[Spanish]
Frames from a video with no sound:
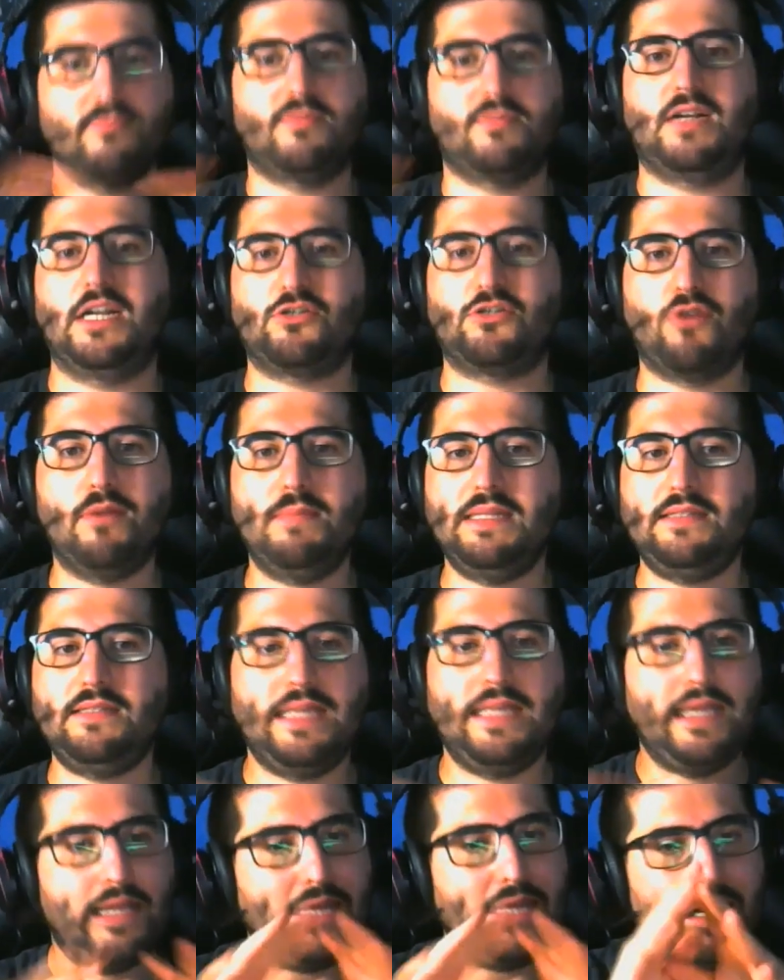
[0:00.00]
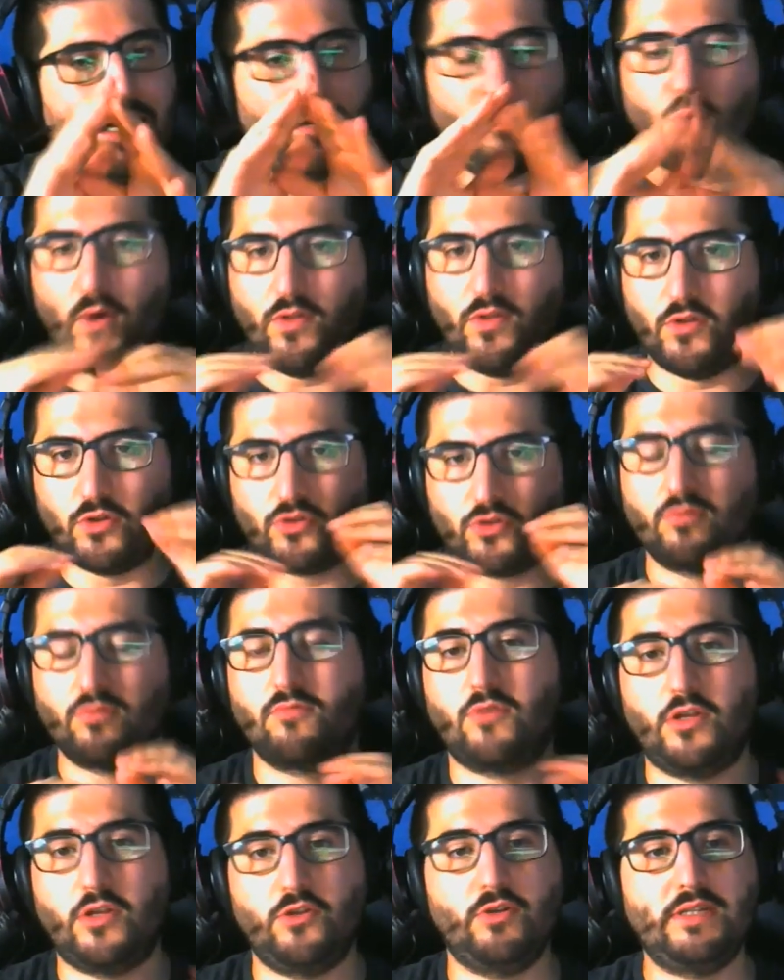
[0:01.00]
casualmente él cuando,
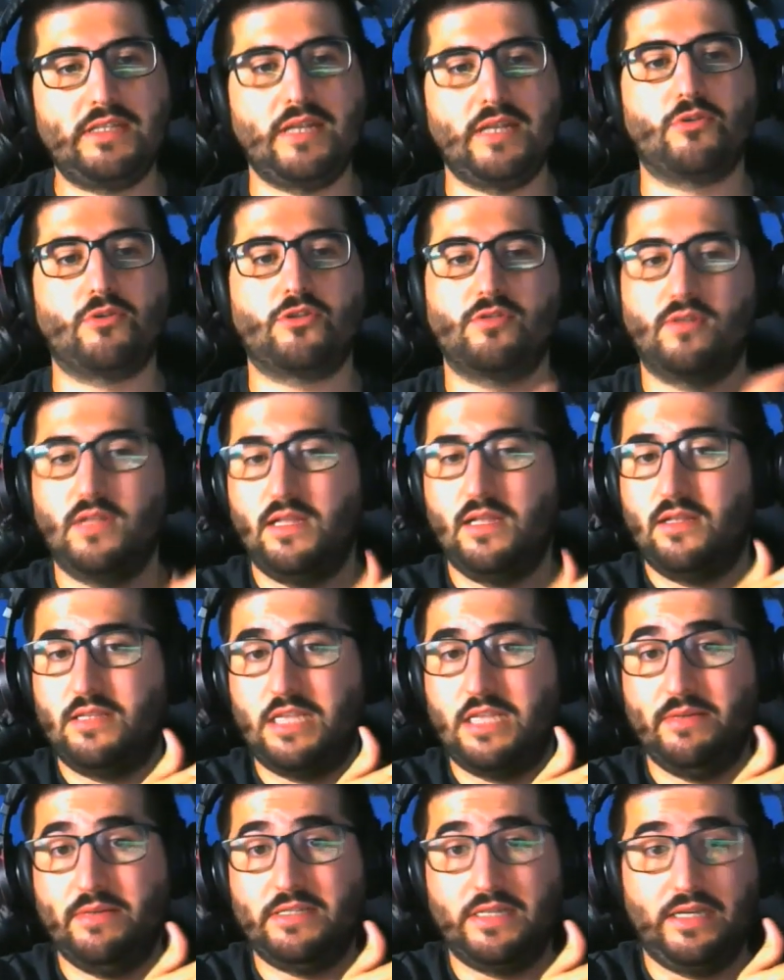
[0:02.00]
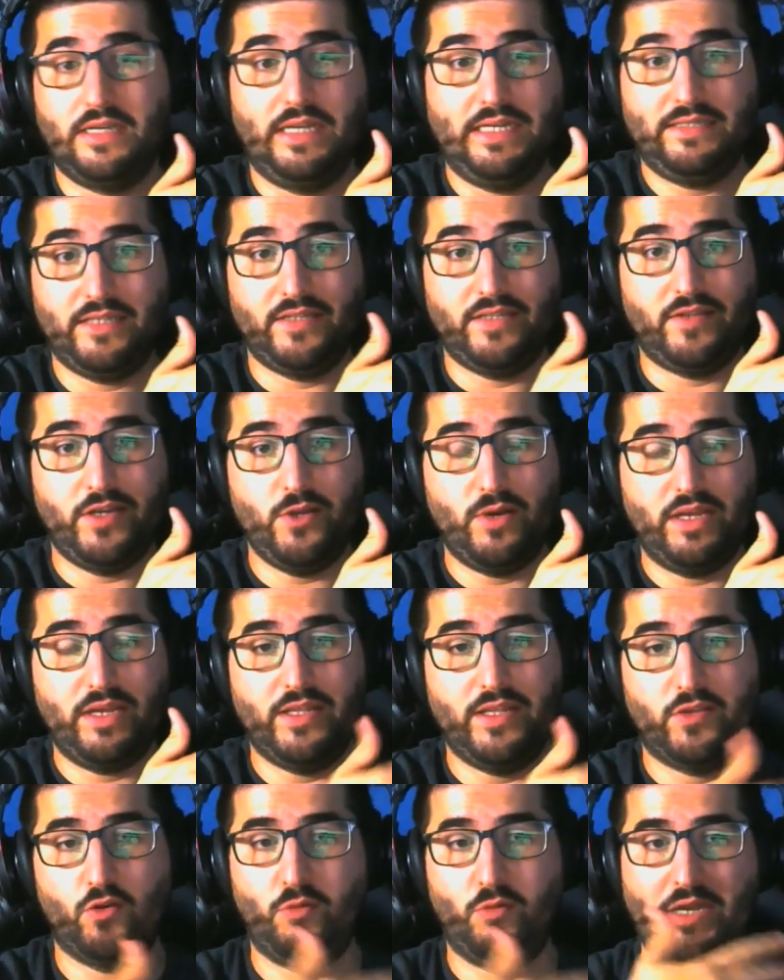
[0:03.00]
cuando entra, pues ya veis, este trío aquí
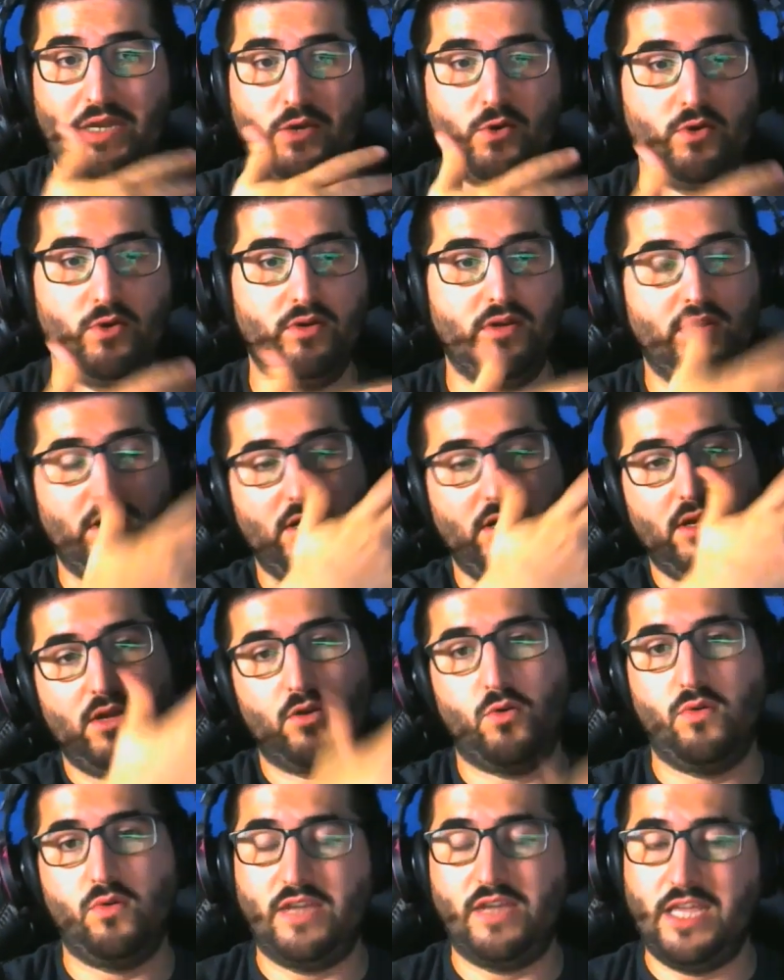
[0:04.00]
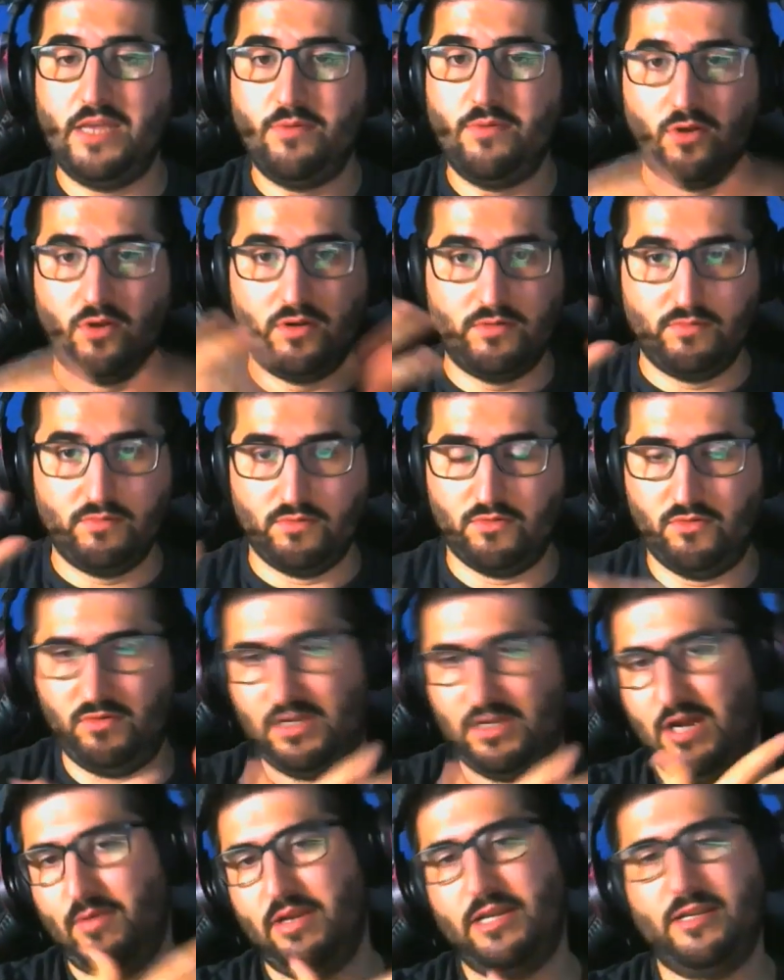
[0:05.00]
de Dominó con Cable, con
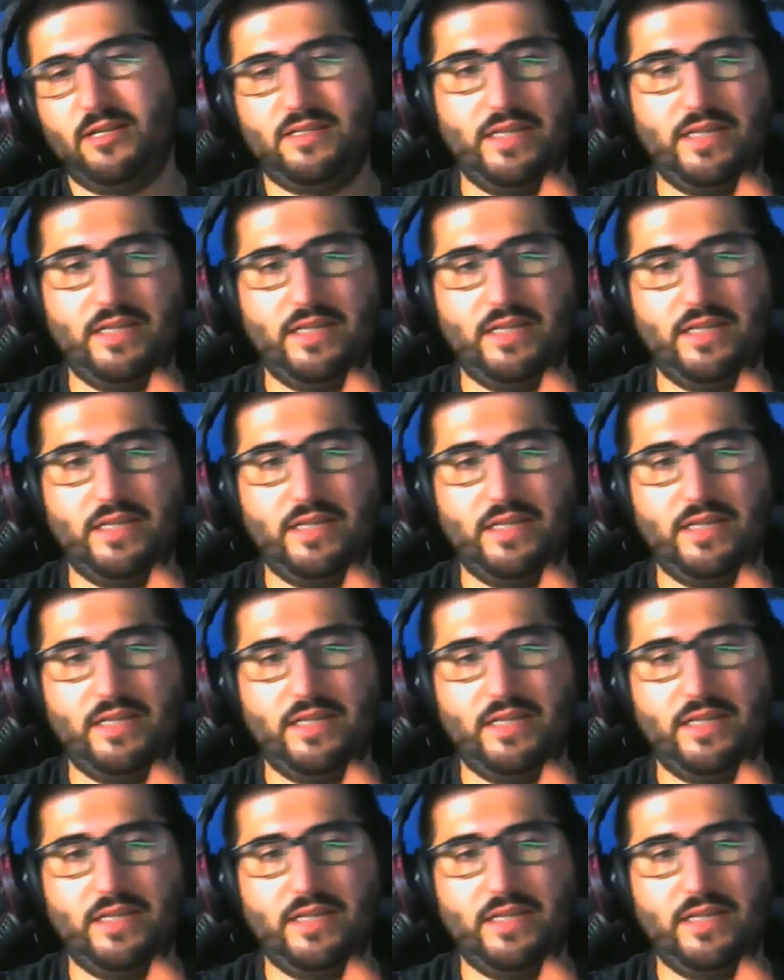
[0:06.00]
Cable y